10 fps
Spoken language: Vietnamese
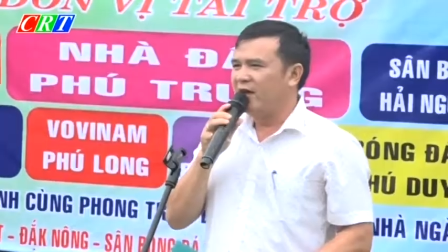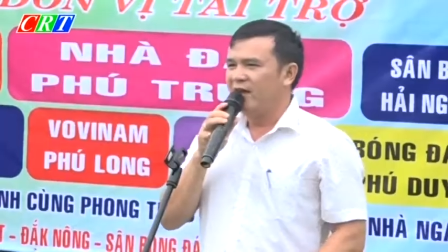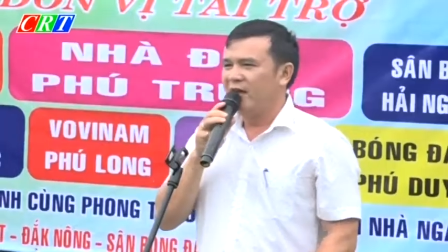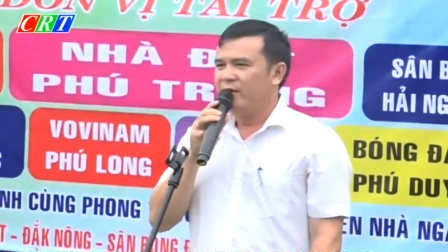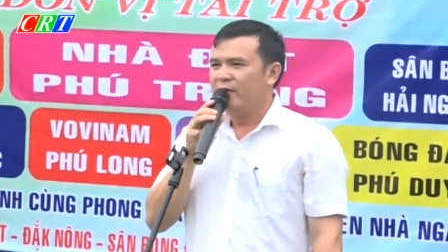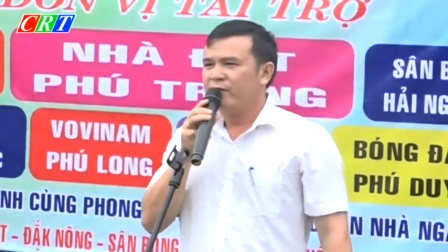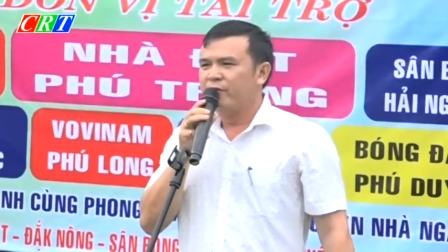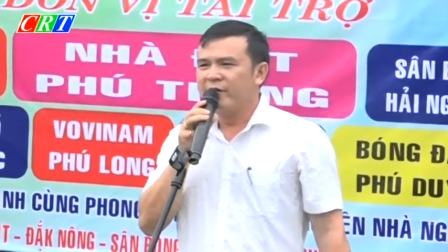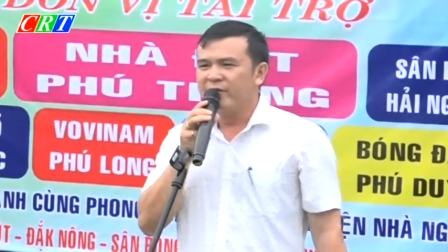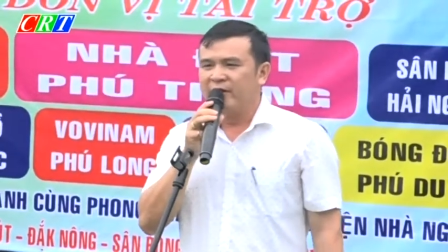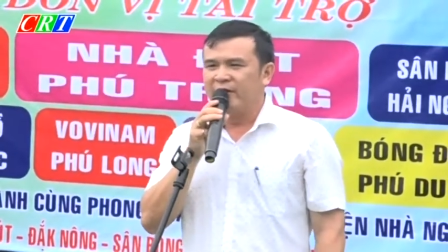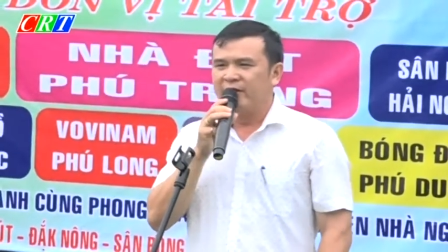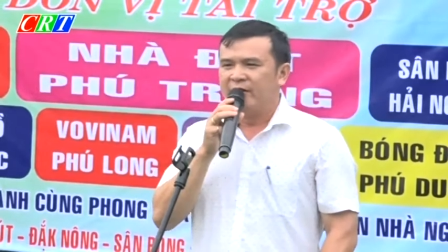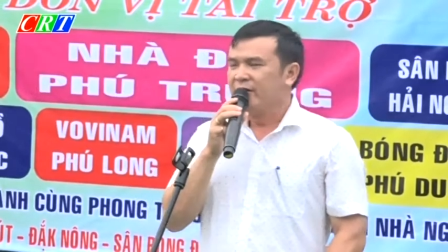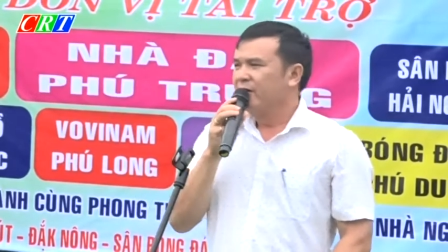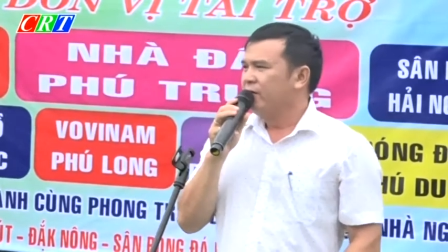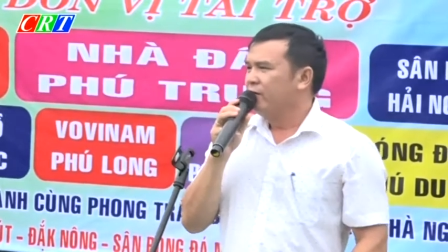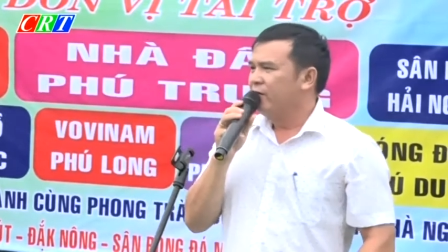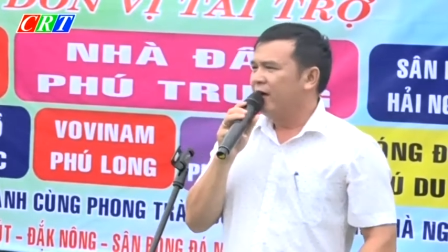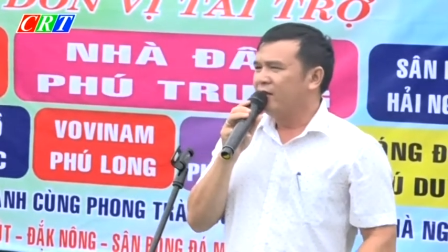lần thứ nhất năm
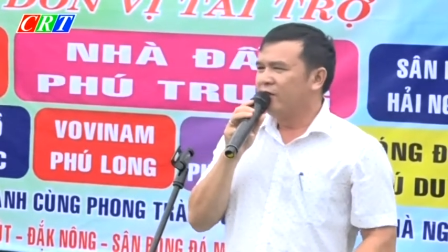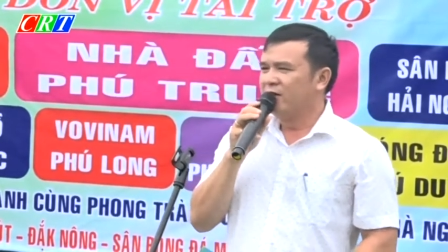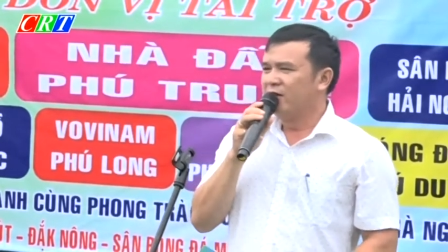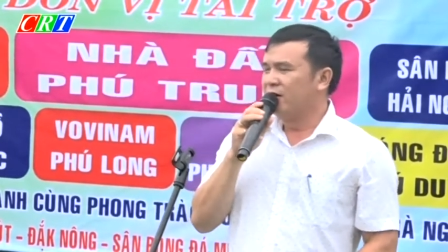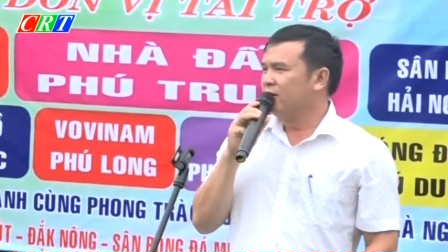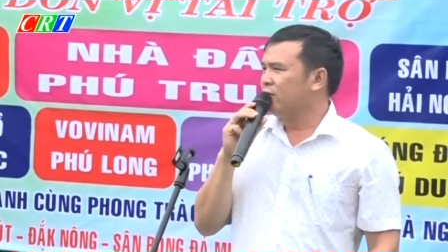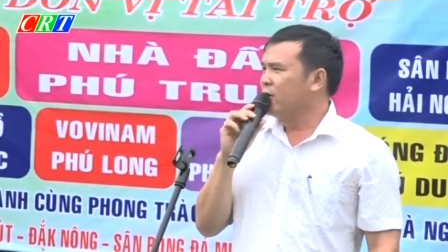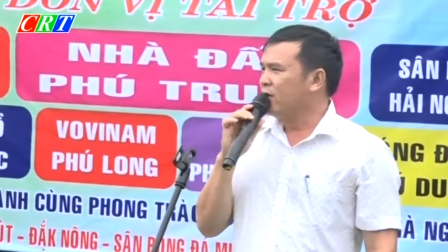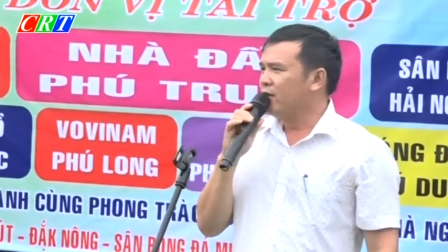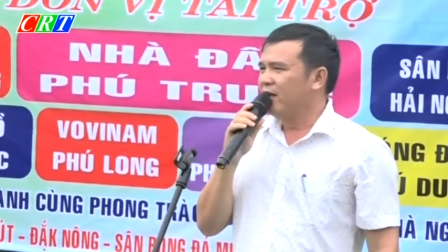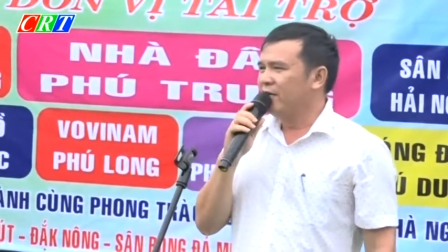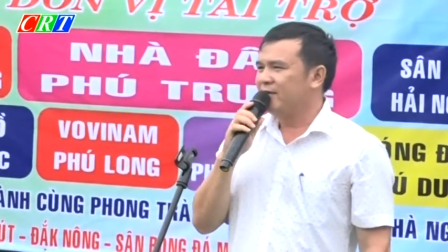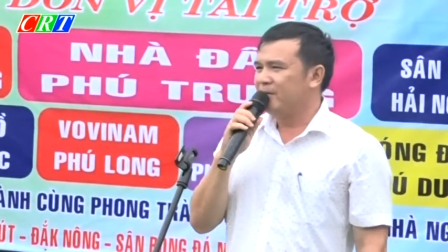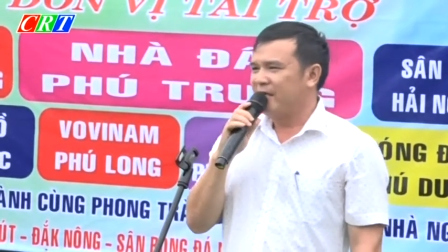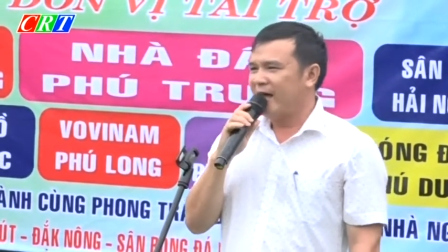2019 diễn ra trong 4